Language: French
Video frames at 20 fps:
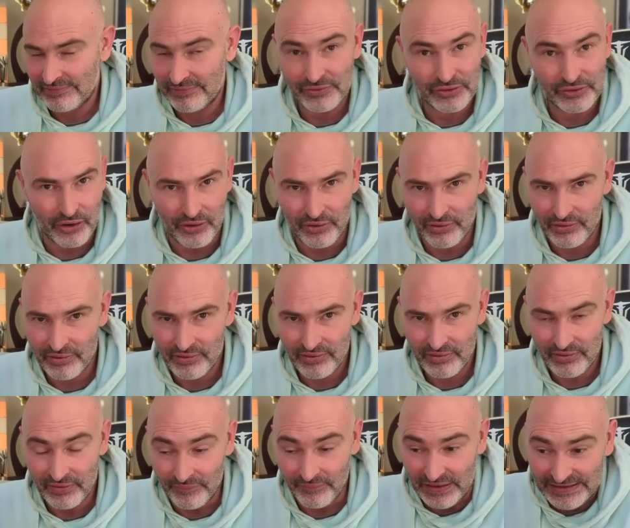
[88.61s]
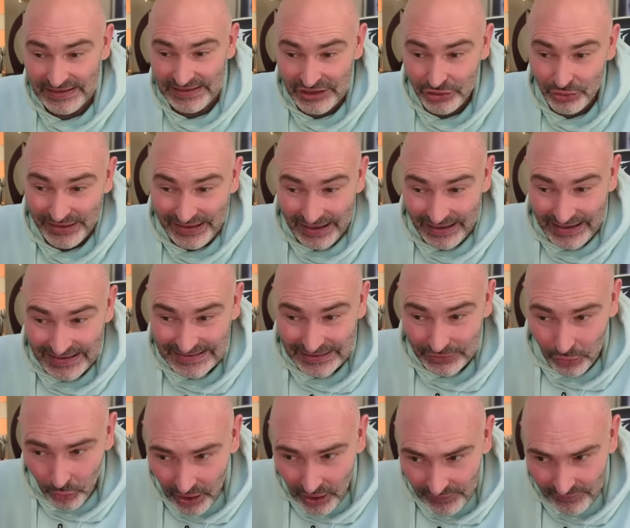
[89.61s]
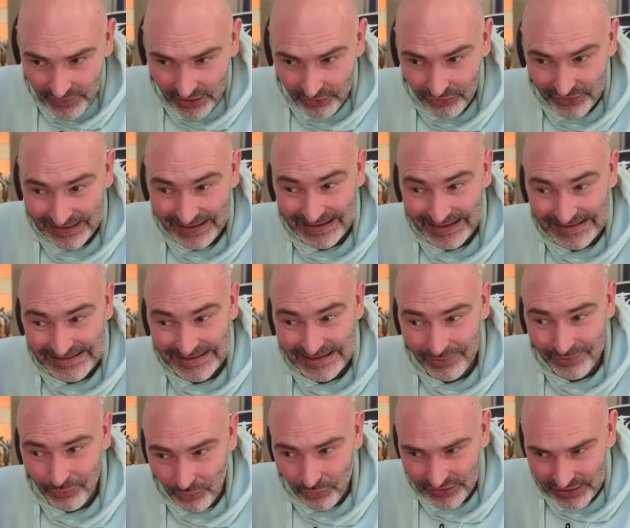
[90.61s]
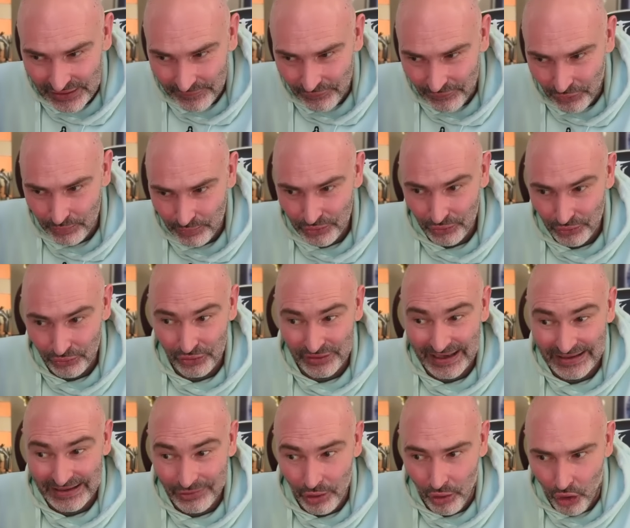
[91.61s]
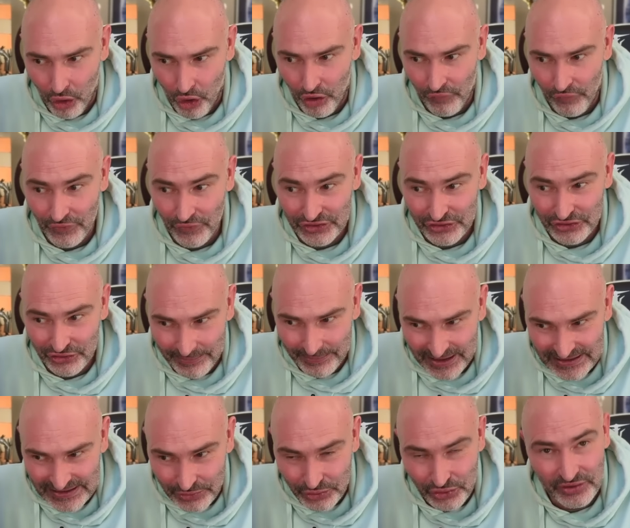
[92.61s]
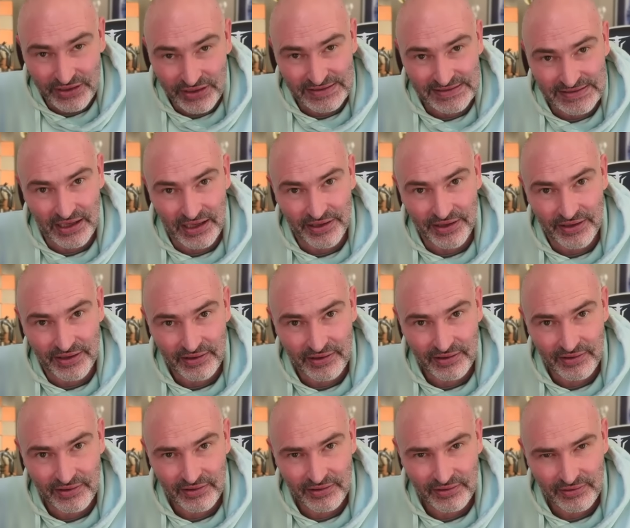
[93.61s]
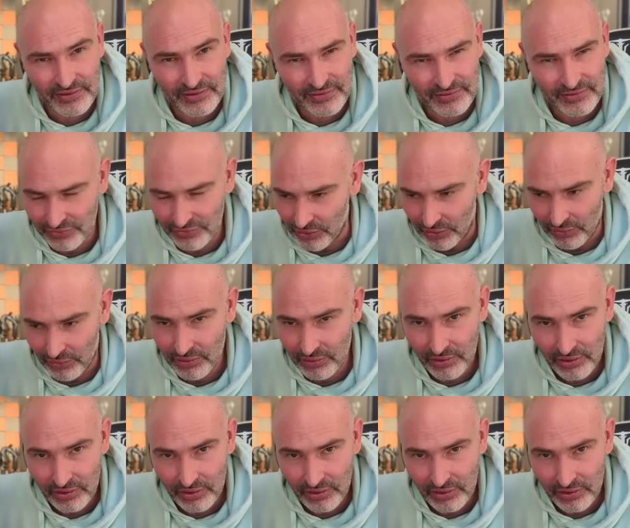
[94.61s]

Non. Va-t-il jouer KLC3, une variante classique où on défend le pion en E4 en renforçant la pression sur D5 Non.